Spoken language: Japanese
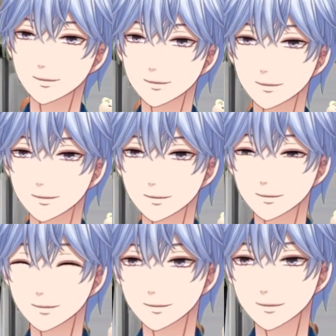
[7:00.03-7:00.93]
さん、
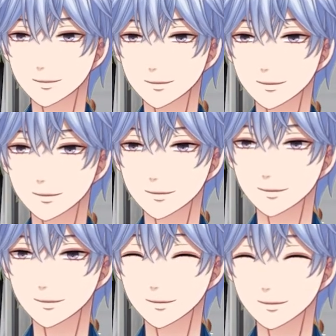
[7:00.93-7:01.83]
コラボをど
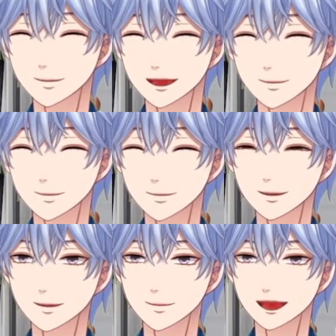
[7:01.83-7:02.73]
んどんしてほしいです
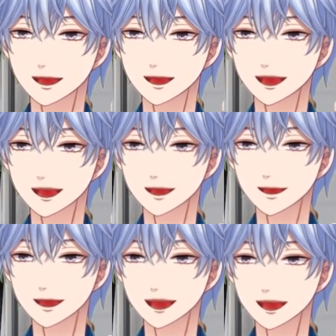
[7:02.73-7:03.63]
ね。
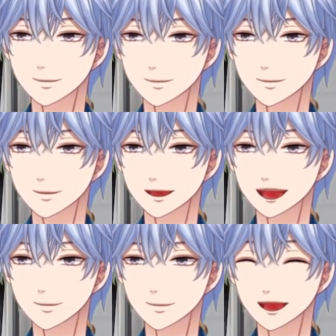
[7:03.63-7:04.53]
で、こういったあの
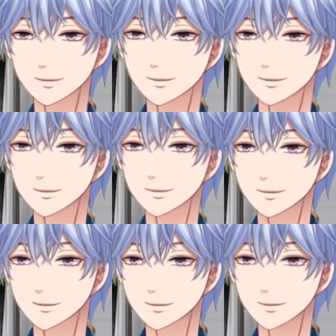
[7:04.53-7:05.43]

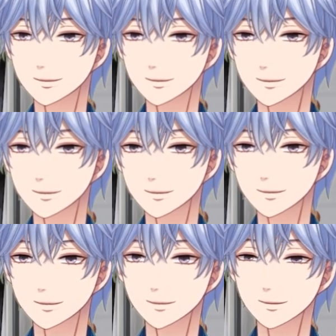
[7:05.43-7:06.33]
ダンスパフォーマンス、曲の
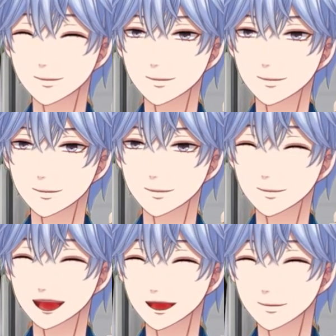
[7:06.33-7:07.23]
パフォーマンスをぜひともぜひ
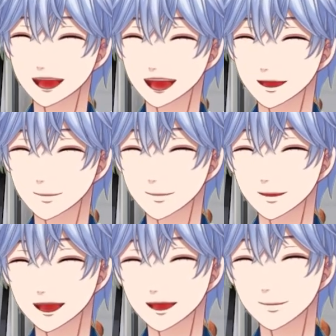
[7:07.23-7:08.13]
ともぜひとも
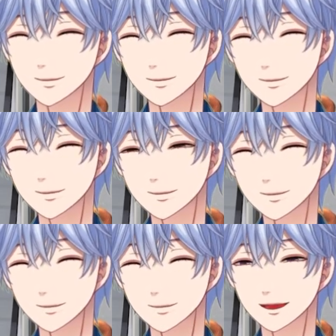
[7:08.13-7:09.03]
見せてほしい
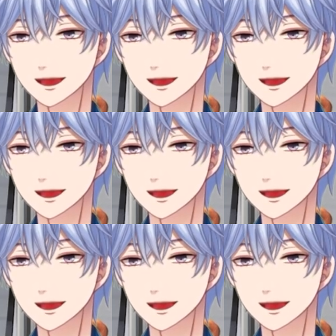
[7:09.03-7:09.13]
と